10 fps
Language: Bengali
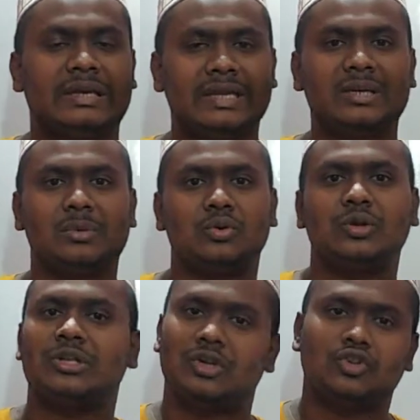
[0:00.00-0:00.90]
এই যে আমরা
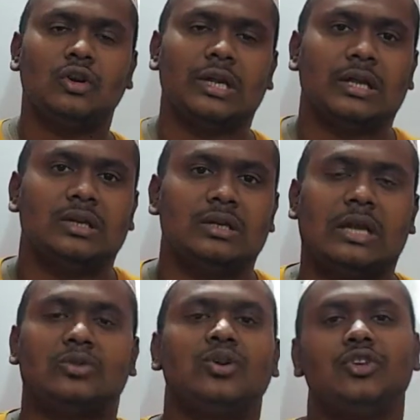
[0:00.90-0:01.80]
তড়িৎটা চলে
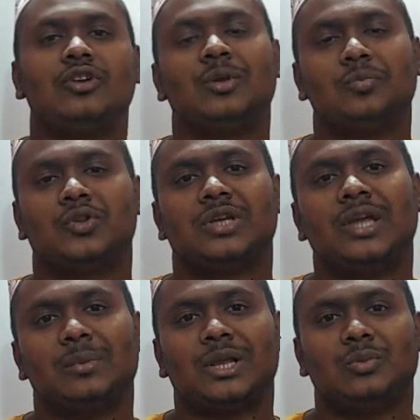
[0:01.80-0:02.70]
এই তড়িৎ চলার
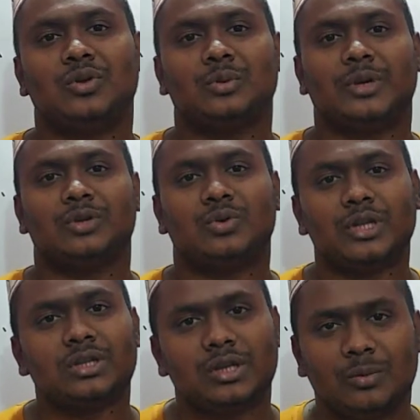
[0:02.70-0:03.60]
পথকেই আমরা কি বলতে পারি তড়িৎ